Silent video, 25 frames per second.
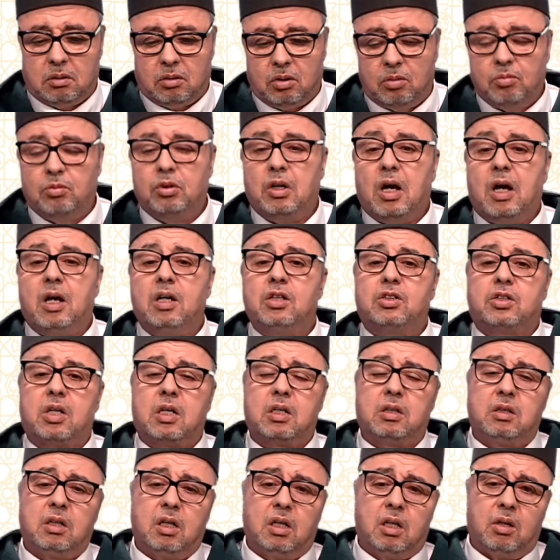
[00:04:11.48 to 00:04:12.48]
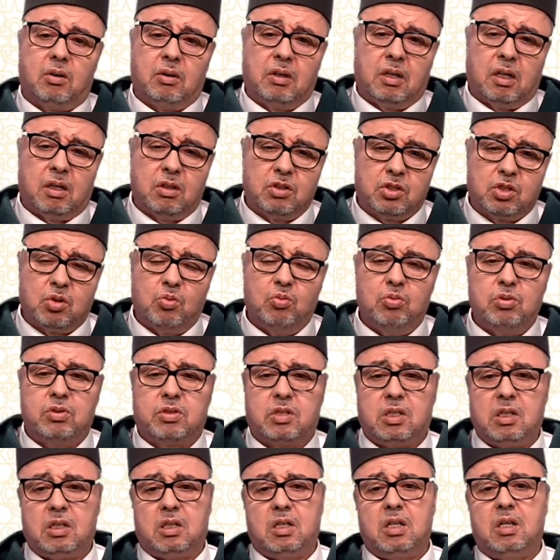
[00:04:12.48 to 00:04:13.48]
أمنا عائشة رضي الله عنها سولت
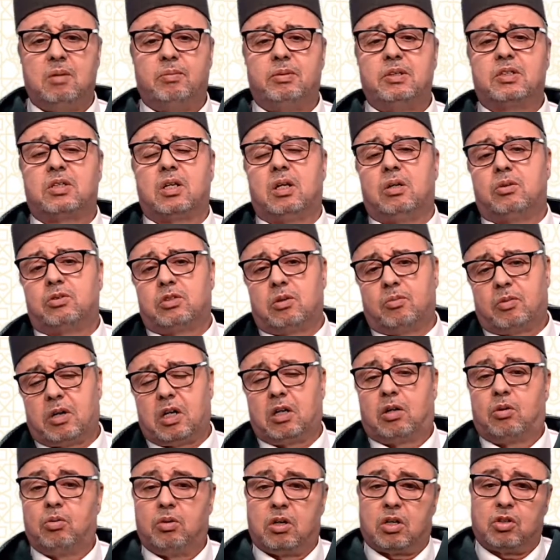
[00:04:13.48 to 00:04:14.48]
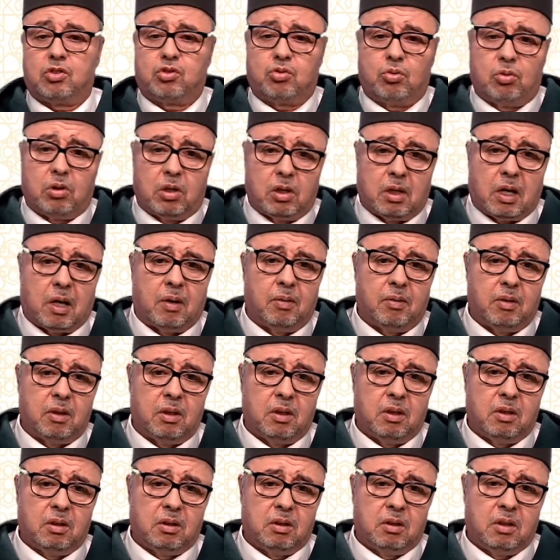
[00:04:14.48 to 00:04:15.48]
سيد النبي صلى الله عليه وسلم قالت له يا رسول الله
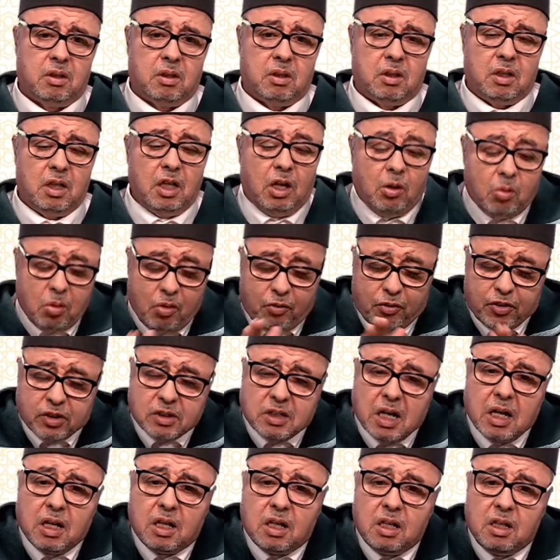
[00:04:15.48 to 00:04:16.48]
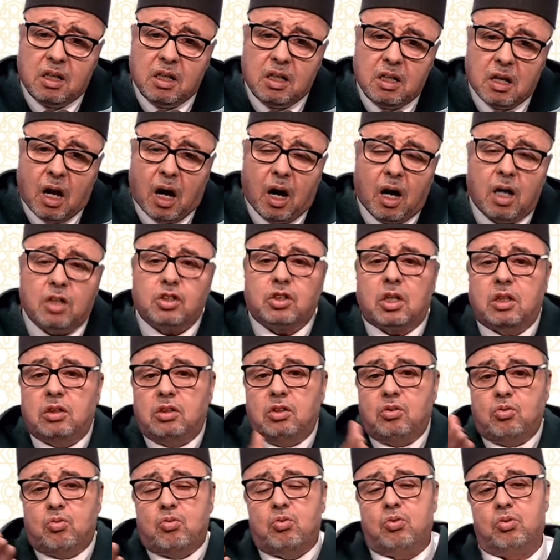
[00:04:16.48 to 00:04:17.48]
إلا وافقت هذه الليلة اش غادي
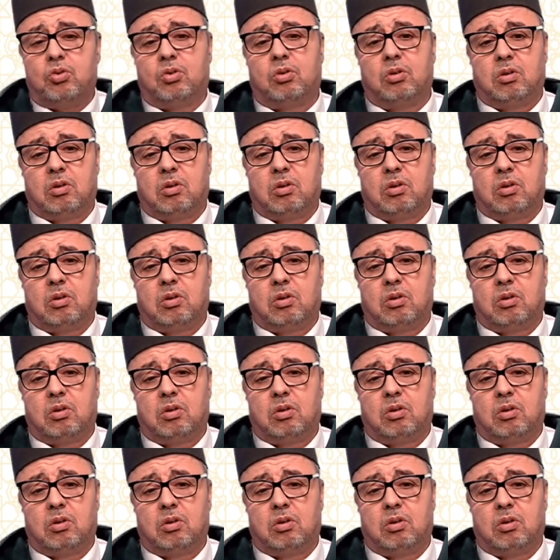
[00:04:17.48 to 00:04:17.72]
نقول